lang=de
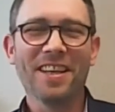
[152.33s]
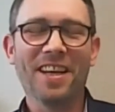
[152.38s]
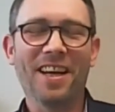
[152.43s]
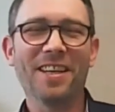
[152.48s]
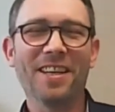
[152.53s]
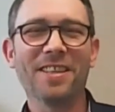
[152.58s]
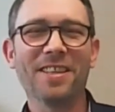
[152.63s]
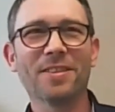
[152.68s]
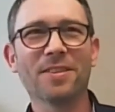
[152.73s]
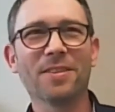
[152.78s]

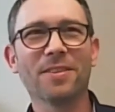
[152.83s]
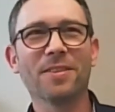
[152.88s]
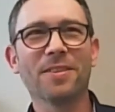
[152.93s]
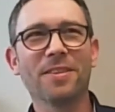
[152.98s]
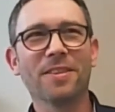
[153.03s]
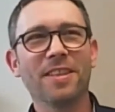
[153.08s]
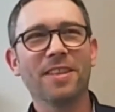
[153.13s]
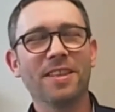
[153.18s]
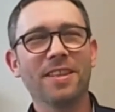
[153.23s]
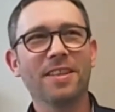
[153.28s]
Also
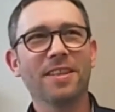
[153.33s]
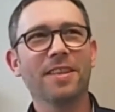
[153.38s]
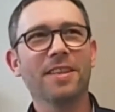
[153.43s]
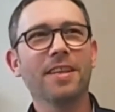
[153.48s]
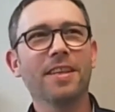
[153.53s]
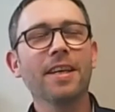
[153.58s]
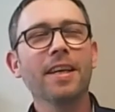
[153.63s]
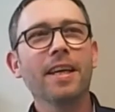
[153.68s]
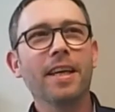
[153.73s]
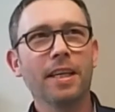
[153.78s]
äh,
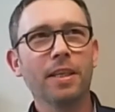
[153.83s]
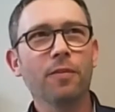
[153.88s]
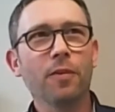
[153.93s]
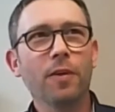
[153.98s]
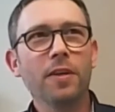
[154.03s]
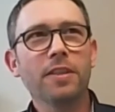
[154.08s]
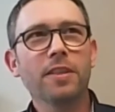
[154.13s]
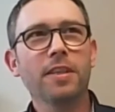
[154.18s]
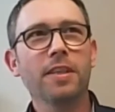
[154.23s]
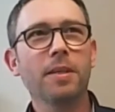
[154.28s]
ich
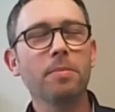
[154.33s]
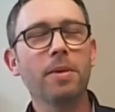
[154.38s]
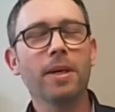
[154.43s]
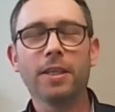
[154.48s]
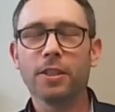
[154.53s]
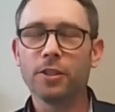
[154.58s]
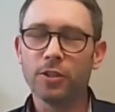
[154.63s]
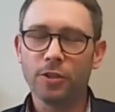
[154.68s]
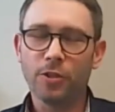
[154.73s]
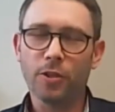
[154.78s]
wollte immer
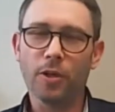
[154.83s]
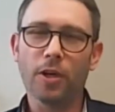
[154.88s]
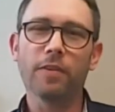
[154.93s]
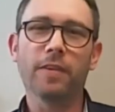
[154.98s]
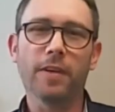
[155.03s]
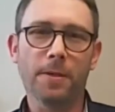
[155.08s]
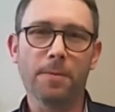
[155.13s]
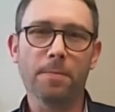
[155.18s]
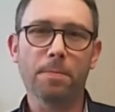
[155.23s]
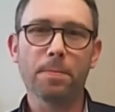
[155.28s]
Ingenieur
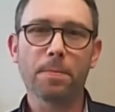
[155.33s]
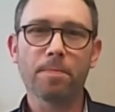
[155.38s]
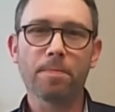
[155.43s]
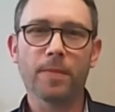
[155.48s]
werden.